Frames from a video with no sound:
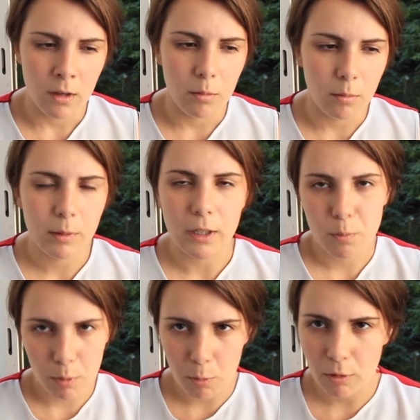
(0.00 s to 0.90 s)
Мы
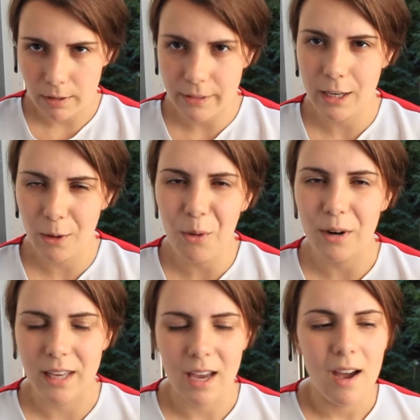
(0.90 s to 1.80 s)
также пробовали на
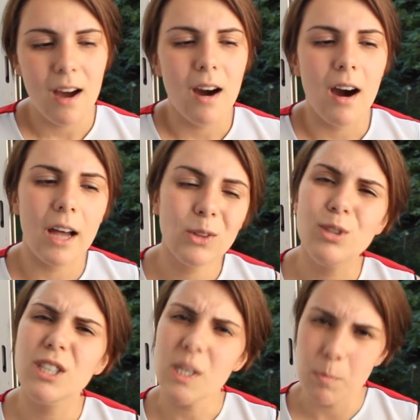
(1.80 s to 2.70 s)
Егорке. Оно
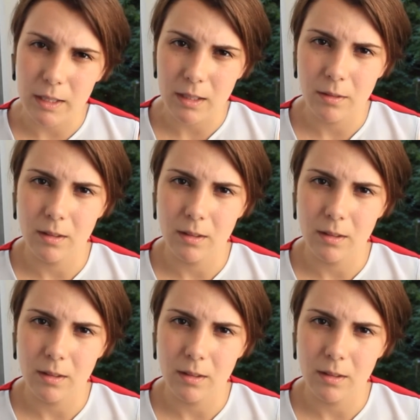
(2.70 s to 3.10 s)
щипит.